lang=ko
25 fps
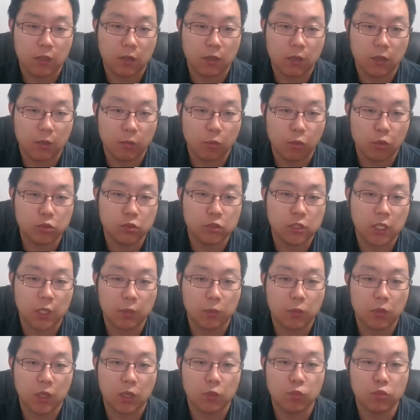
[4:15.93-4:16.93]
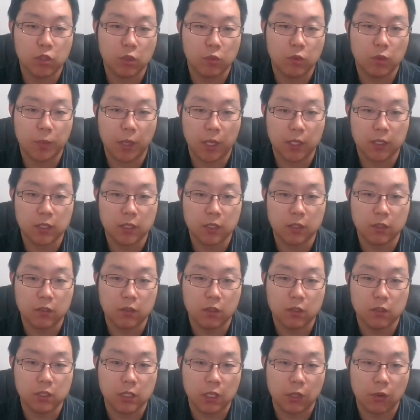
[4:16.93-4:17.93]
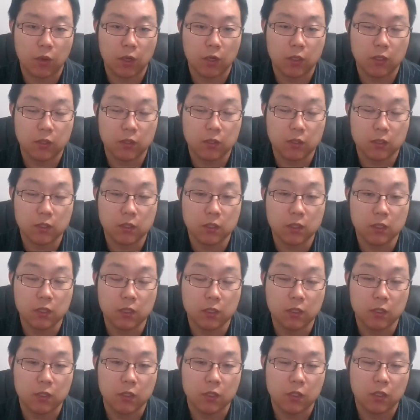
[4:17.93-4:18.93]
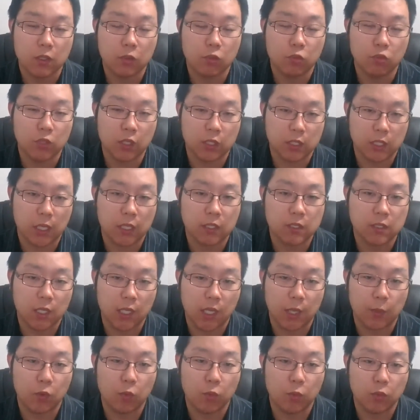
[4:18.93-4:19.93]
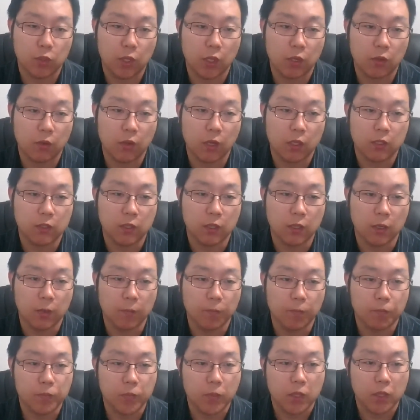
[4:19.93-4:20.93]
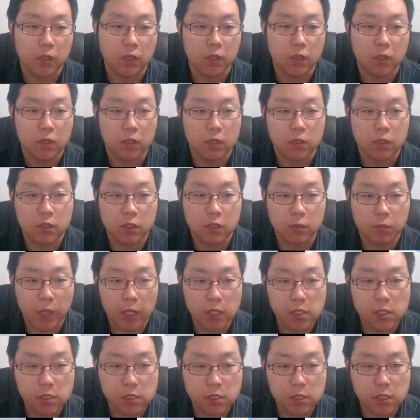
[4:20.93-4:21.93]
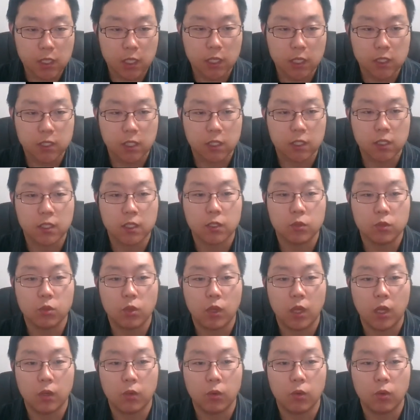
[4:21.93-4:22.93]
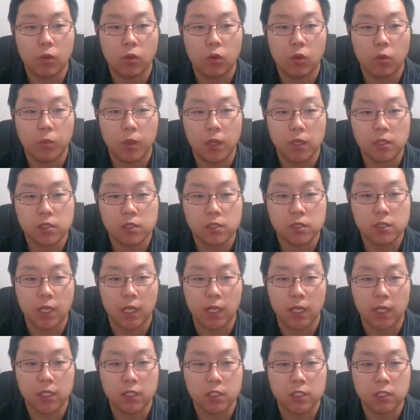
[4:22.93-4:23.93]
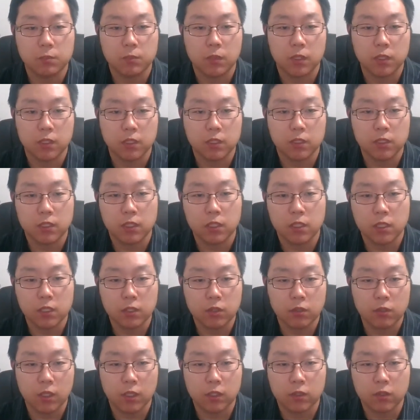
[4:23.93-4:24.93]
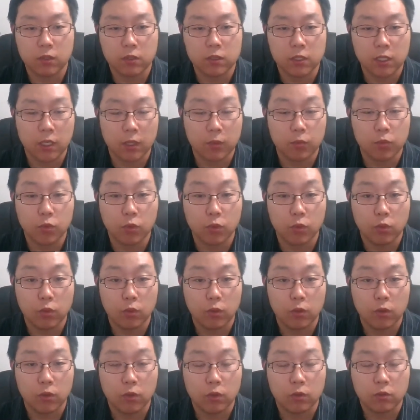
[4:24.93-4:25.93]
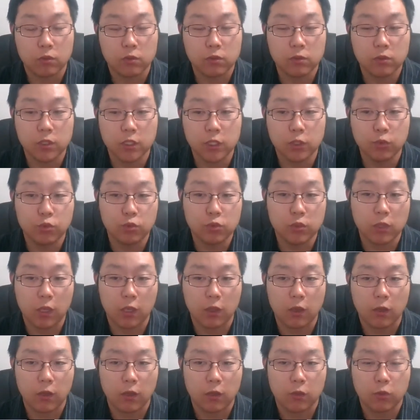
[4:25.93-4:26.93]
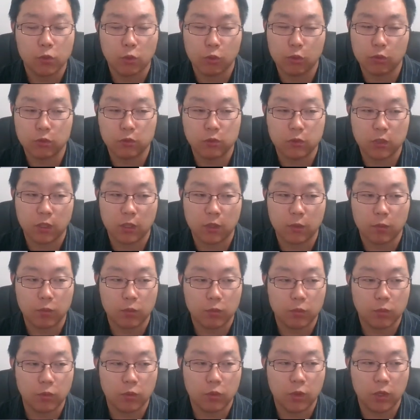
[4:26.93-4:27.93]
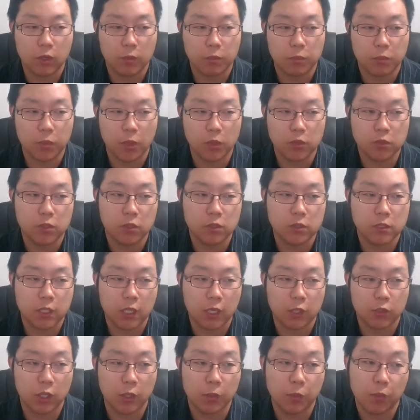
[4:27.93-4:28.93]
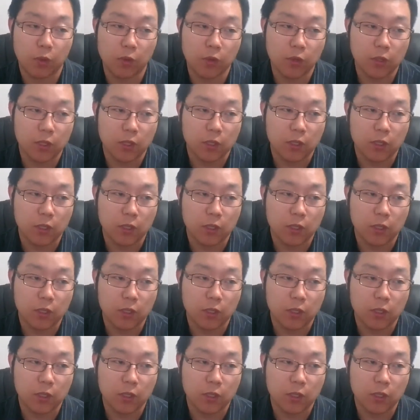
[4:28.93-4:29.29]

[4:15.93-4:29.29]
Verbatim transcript: 어, 모두 생명의 위협을 받는 그런 상황들을 우리가 상상해 보면 될 것 같아요. 그런 배신자가 생기기도 하고 배신을안 했지만 흔들리던 했던 사람도 그 이후에 또 그때 뭔가 변절자가 될 뻔